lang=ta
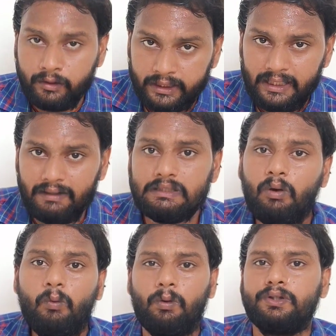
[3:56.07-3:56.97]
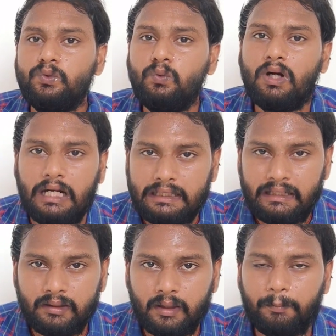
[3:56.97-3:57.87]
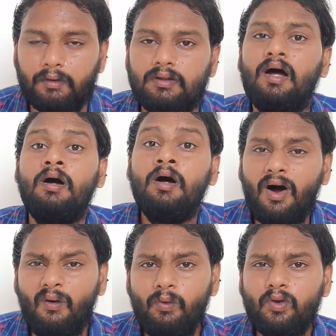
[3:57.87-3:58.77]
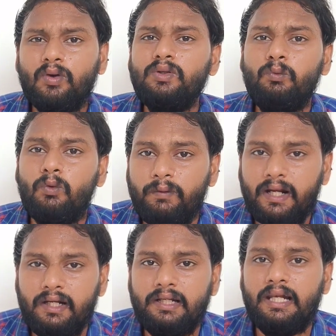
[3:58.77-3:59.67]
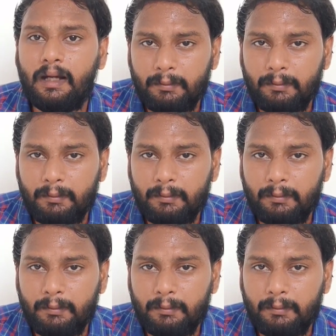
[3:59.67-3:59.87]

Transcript: கீழே வந்து அவங்களோட ஷூவை கட்டினதுக்கு அப்புறம் தான் அவங்களுக்கு வந்து ஒரு விரல் இல்லாம